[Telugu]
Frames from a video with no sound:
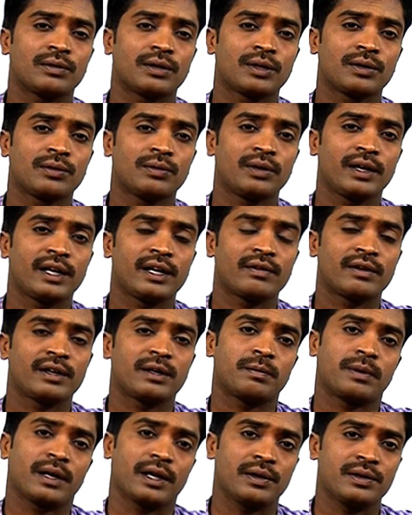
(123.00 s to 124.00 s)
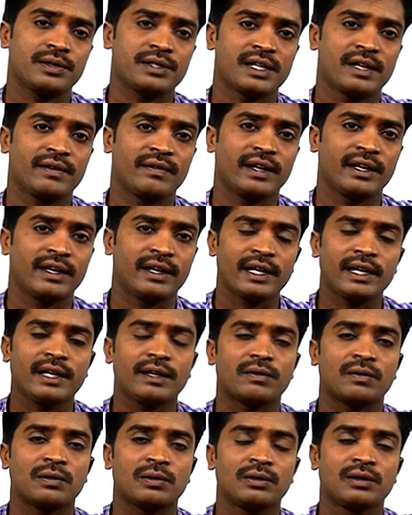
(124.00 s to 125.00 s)
ఉనగూరేటువంటి ప్రయోజనం ఏంటి
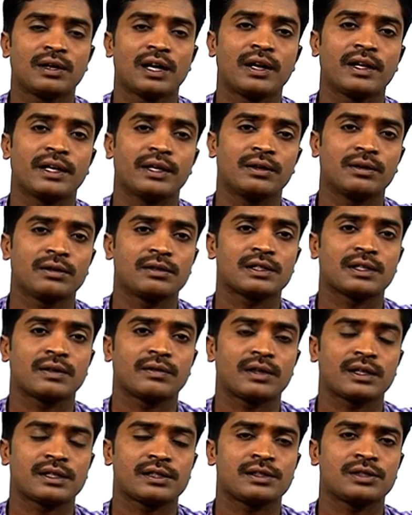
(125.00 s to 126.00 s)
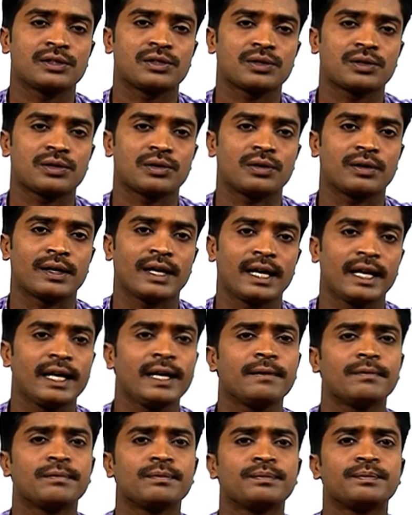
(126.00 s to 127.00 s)
వృద్ధులను ఎందుకు సంరక్షించుకోవాలి
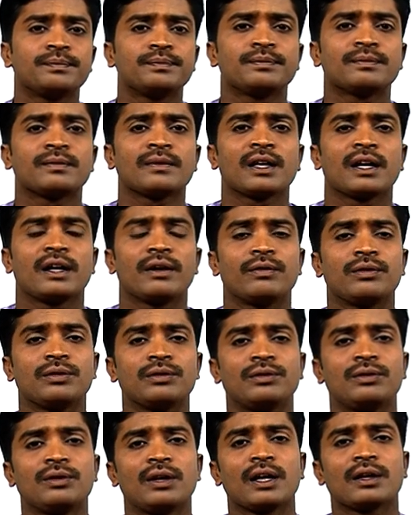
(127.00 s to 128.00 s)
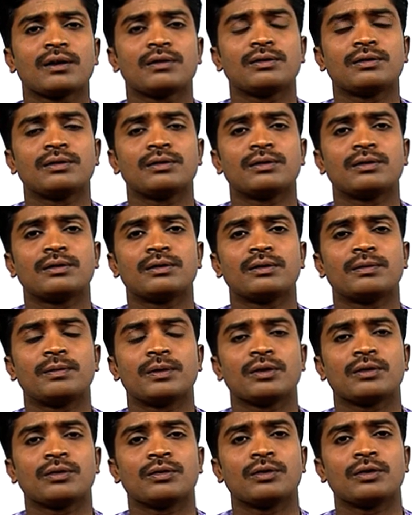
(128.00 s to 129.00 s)
వృద్ధులకు
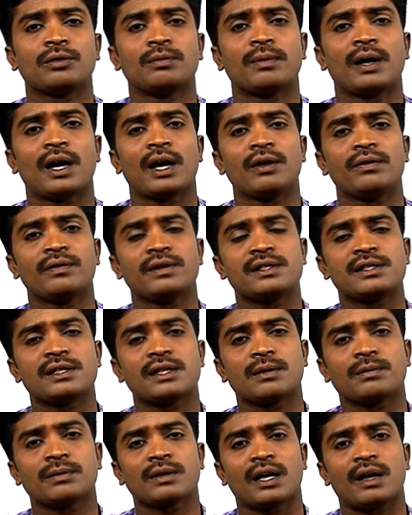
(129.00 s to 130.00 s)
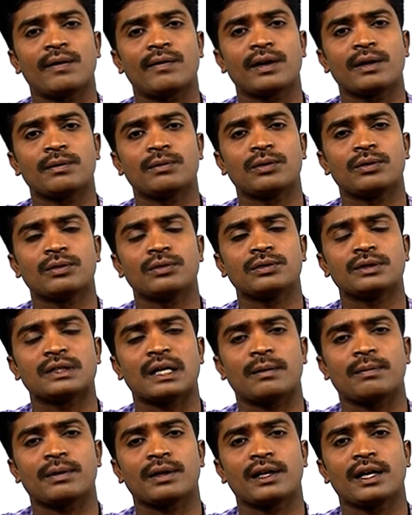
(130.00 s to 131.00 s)
ఇప్పుడు కుటుంబాలు విచ్ఛిన్నం కావడము
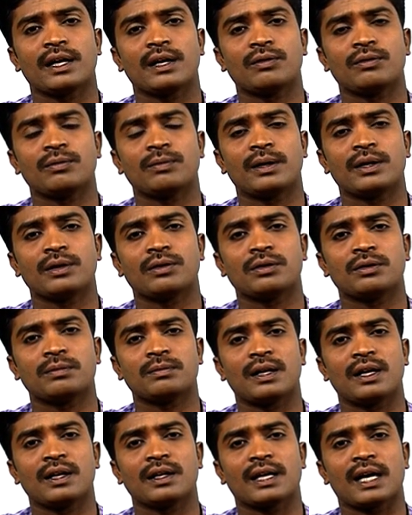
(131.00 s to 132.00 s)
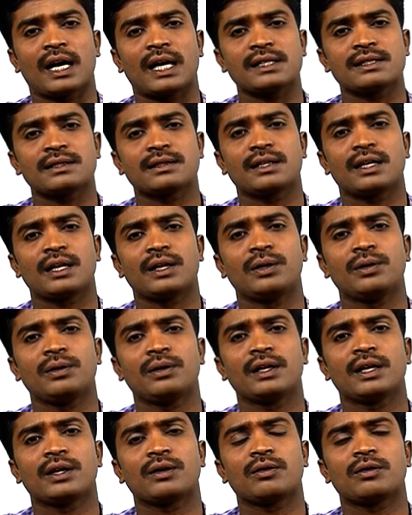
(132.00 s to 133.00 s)
సాంప్రదాయ ఉమ్మడి కుటుంబాలు కాస్త
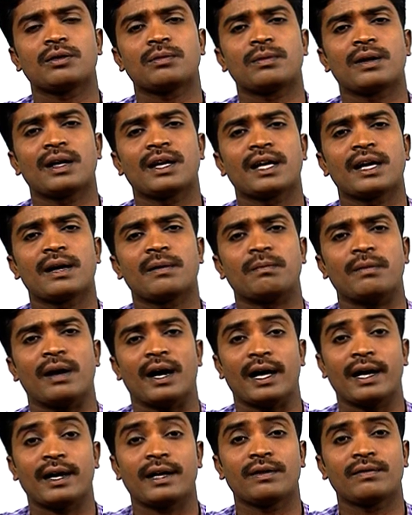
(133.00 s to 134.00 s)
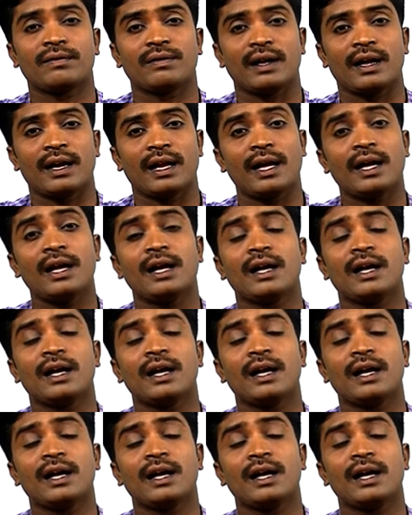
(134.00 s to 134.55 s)
న్యూక్లియర్ కుటుంబాలుగా మారడం వల్ల